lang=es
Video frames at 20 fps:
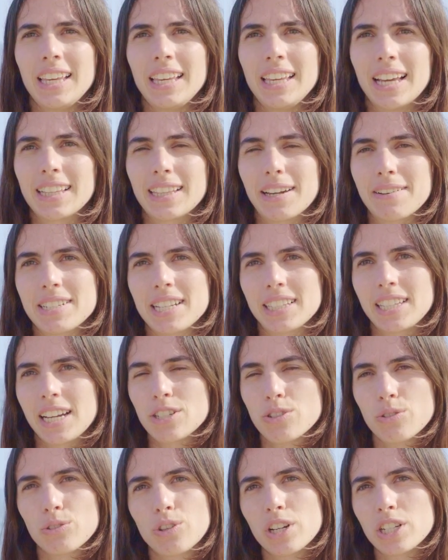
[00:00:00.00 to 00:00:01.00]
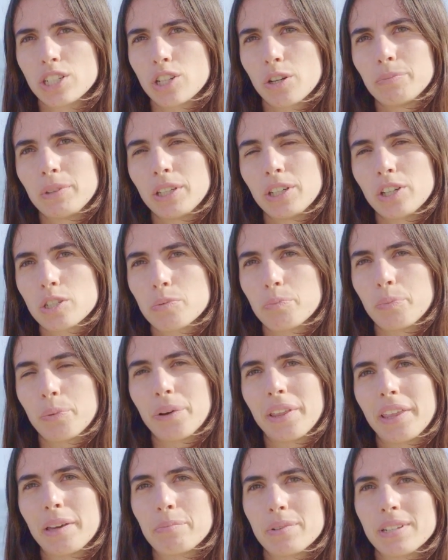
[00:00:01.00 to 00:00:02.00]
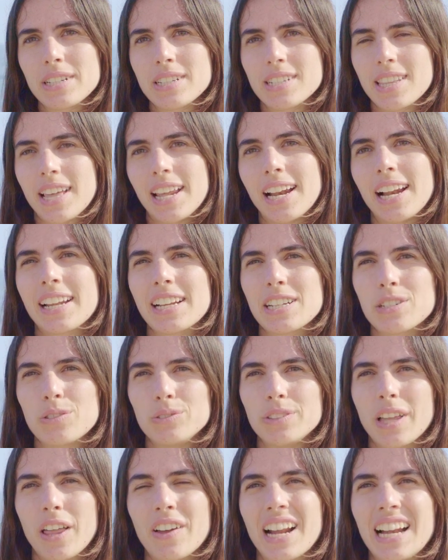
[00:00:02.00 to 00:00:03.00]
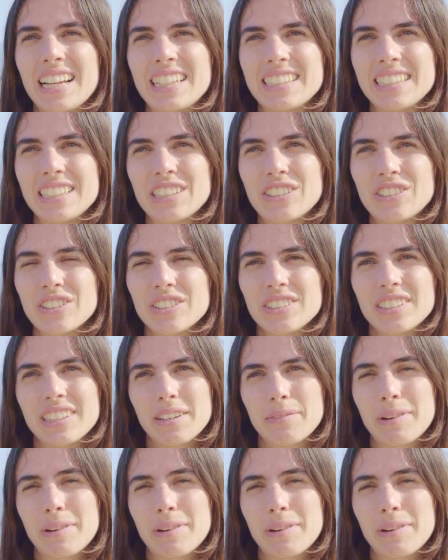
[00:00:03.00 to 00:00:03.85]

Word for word: y a través de transductores ópticos puede pues, dar el resultado analítico de